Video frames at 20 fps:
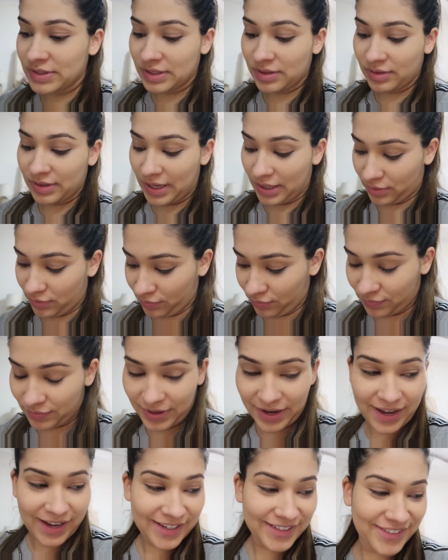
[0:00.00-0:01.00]
você não quer
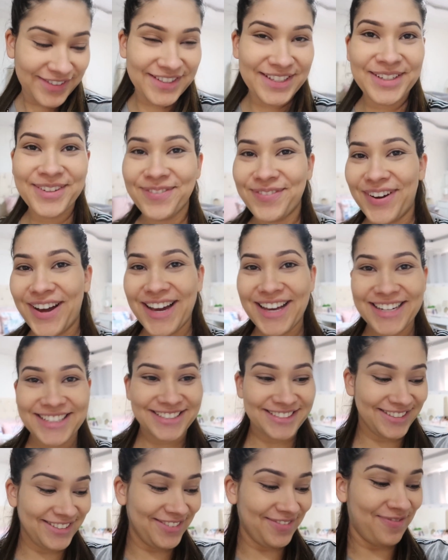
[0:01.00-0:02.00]
faixa, você não
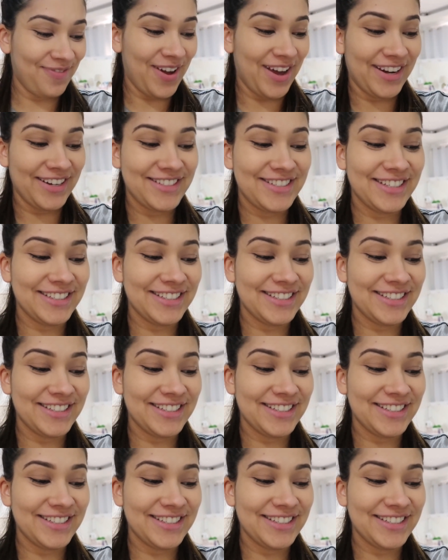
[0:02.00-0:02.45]
para, não para